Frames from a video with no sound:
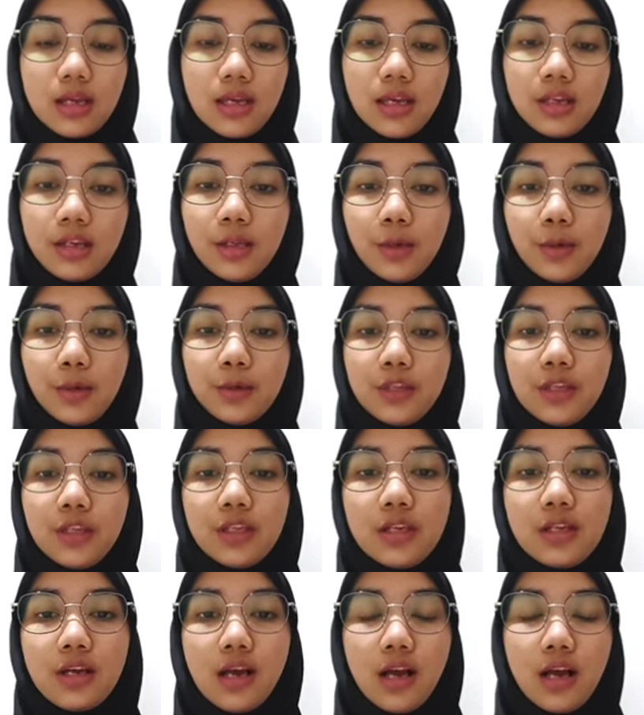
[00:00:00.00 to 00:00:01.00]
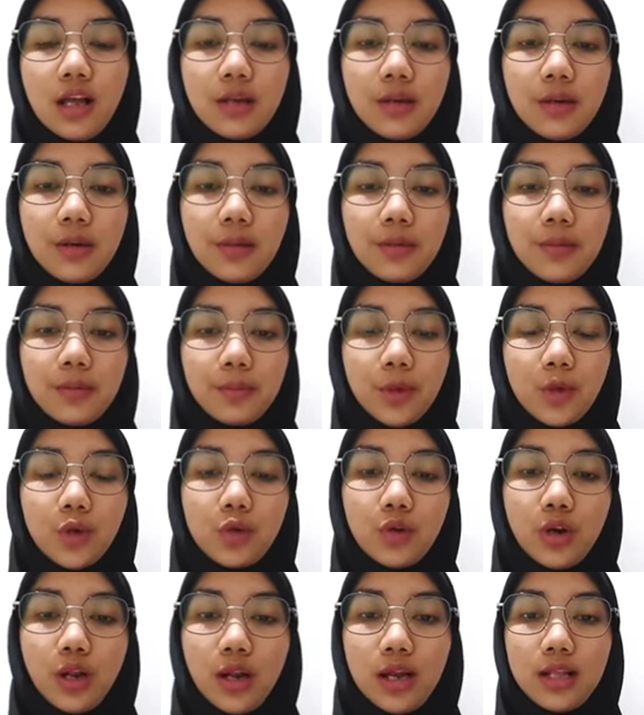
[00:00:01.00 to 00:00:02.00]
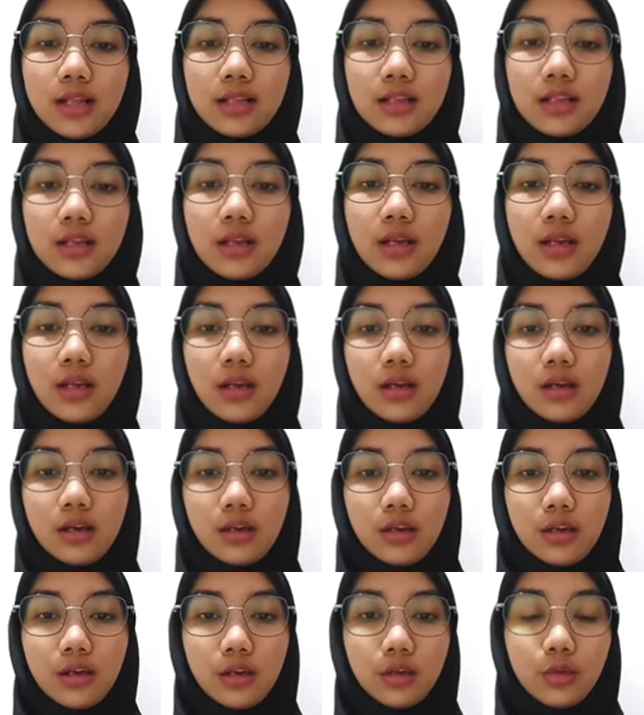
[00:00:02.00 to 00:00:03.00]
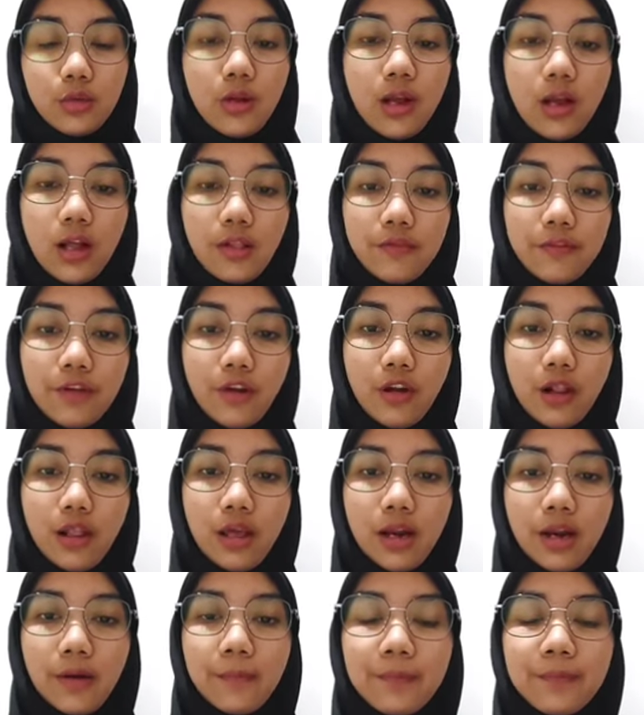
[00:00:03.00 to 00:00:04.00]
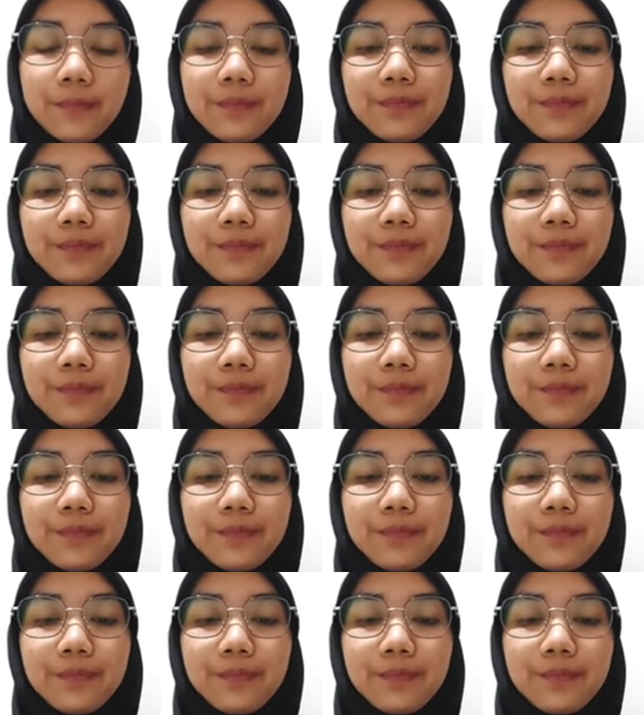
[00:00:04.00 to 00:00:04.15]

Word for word: yang diikuti dengan pengurangan uh, tulang alveolar.